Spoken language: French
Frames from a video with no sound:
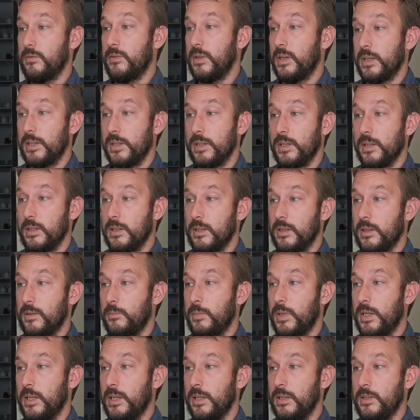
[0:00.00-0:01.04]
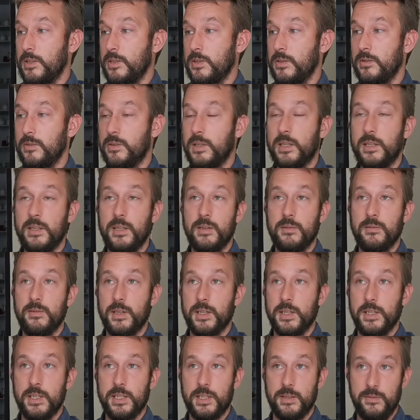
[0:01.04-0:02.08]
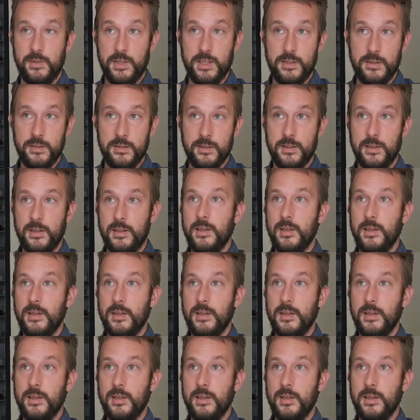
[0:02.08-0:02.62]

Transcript: variés et de bagages techniques variés qui viennent,